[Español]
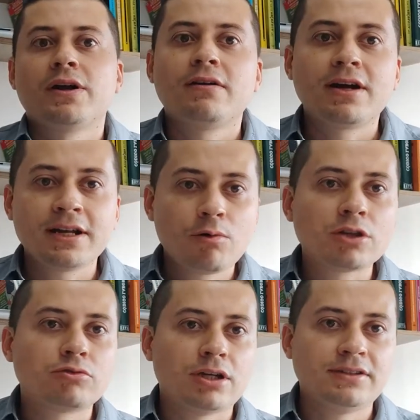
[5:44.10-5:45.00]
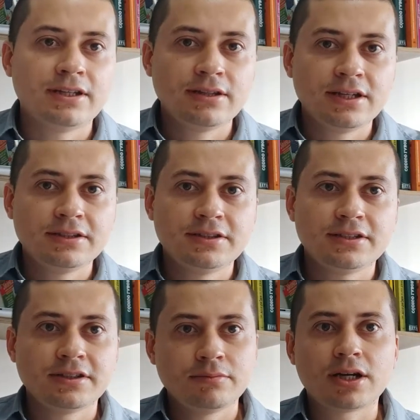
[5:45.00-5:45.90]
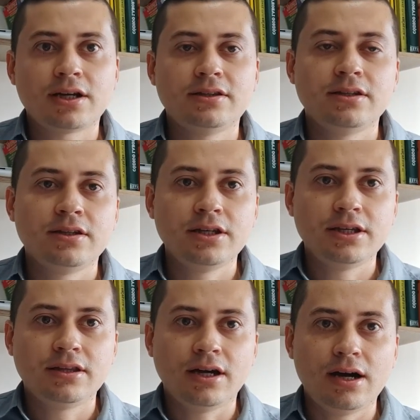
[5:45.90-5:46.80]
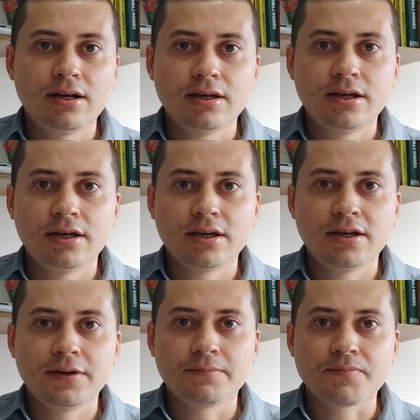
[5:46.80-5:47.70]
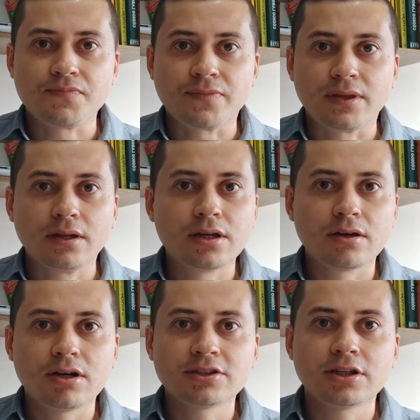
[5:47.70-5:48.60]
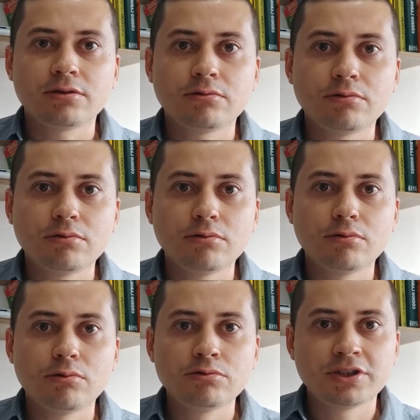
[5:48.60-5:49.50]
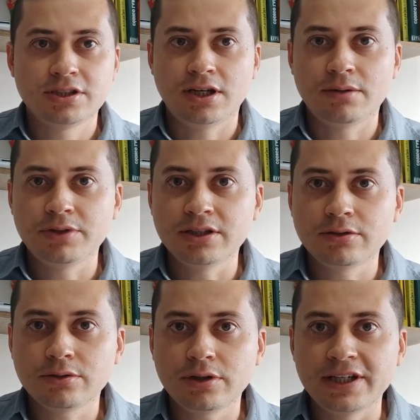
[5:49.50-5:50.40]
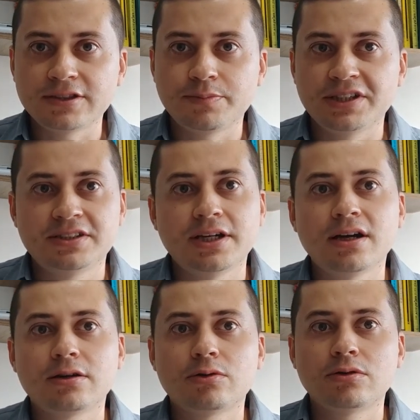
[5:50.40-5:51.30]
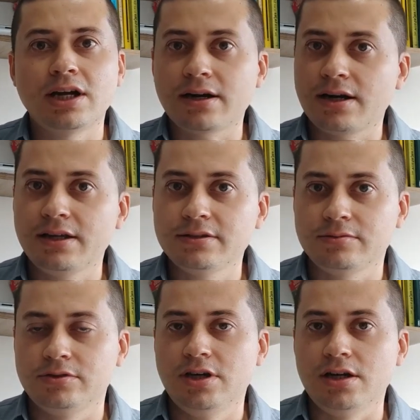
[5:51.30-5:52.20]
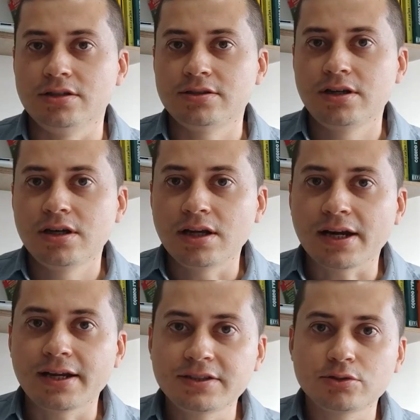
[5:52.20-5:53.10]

Bueno, para hablar en cuanto a tendencias en marketing digital, eh, quiero hacer un señalamiento especial con las redes sociales